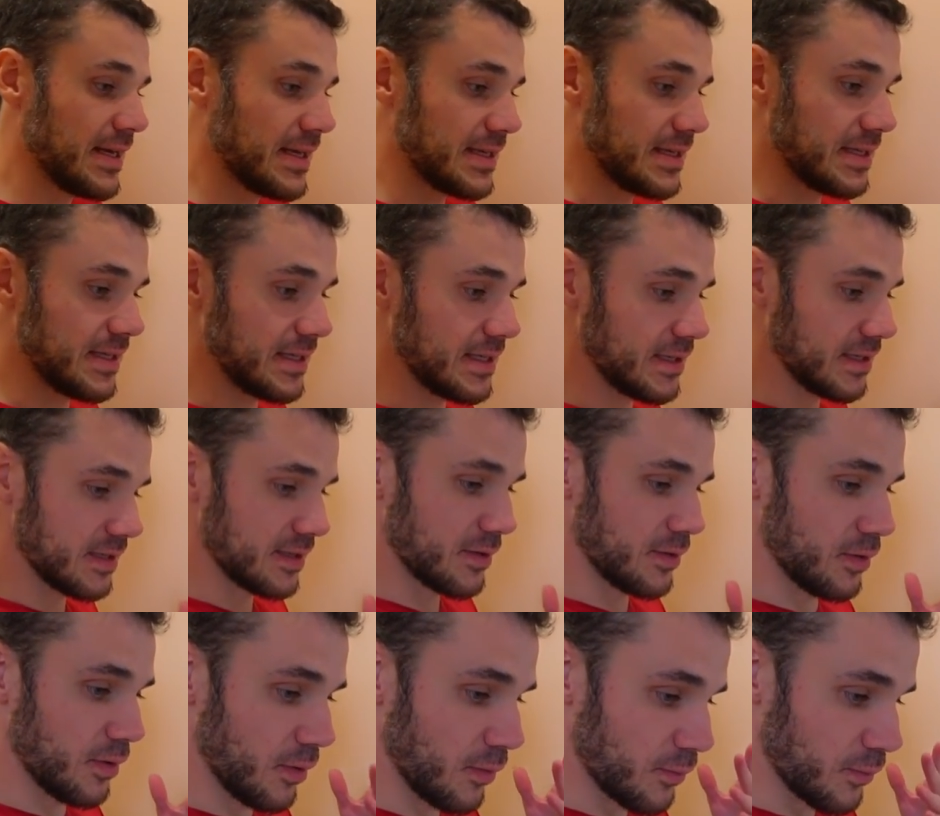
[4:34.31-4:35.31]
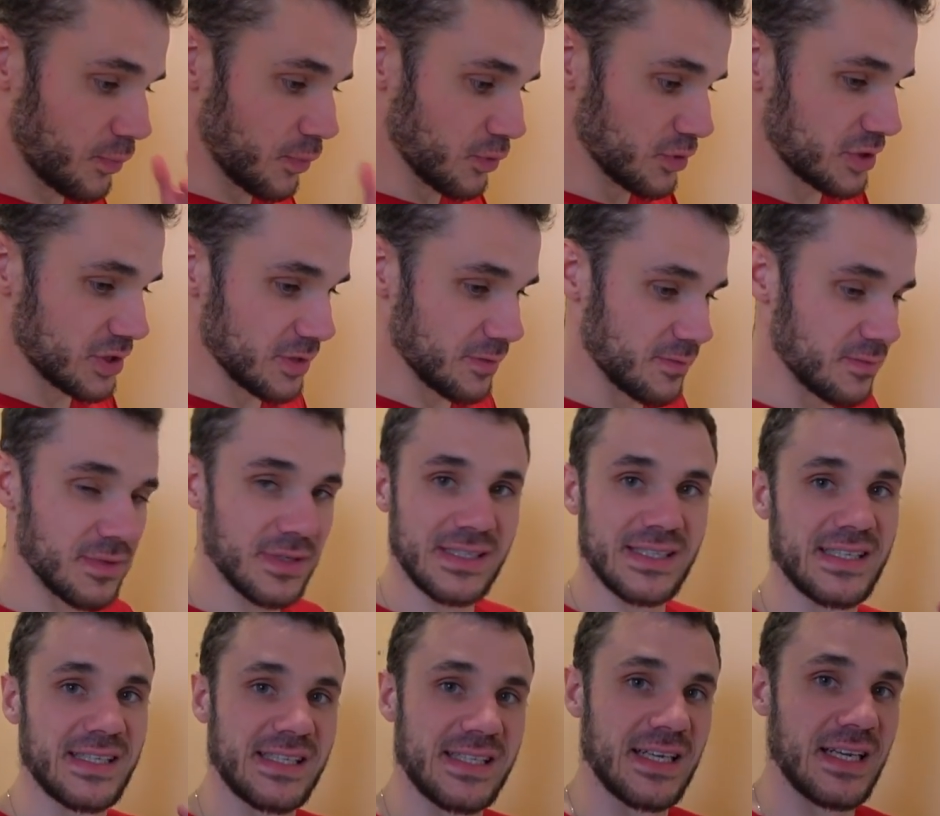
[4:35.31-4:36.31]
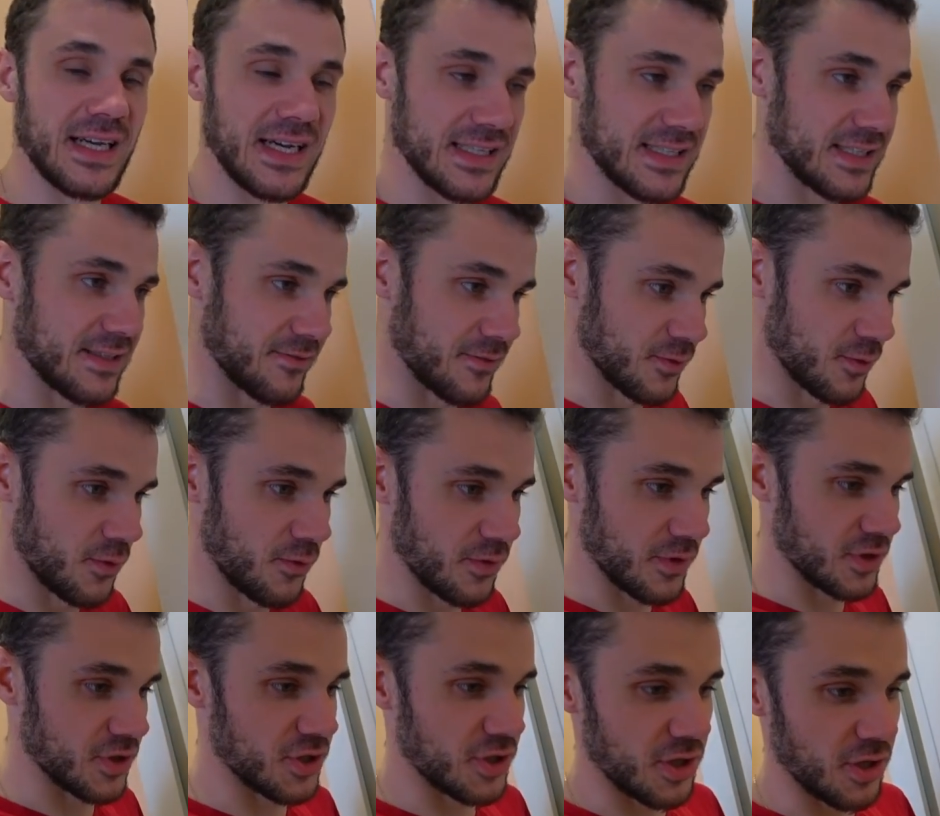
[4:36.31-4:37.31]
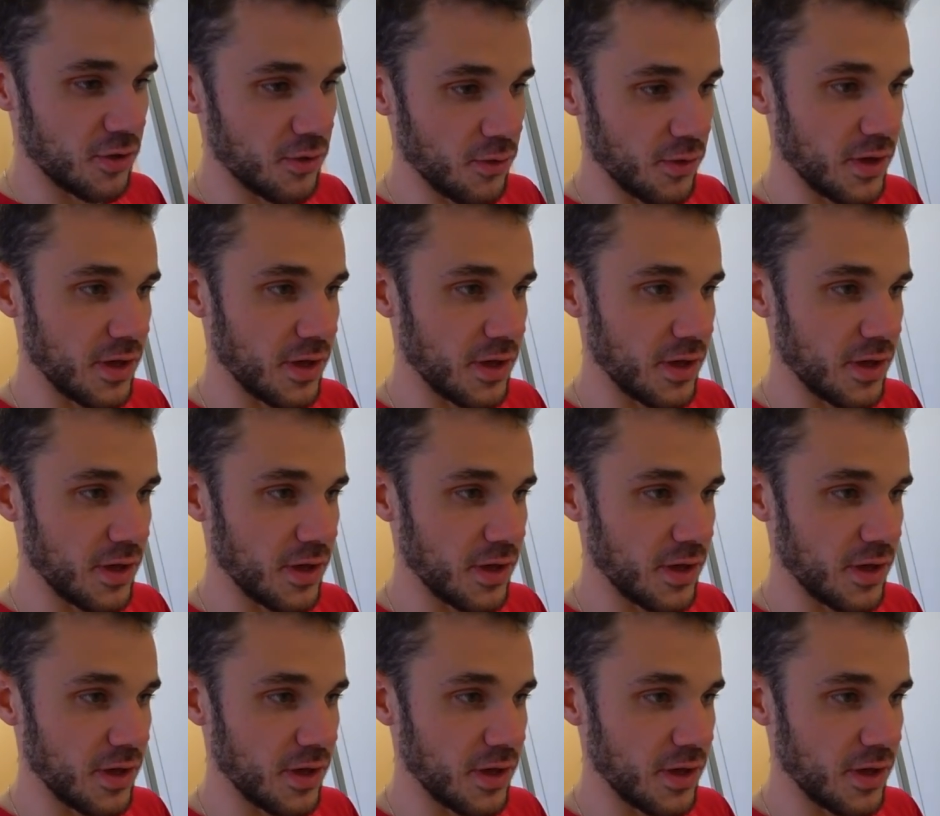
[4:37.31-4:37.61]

и будем заселяться в новое жилье.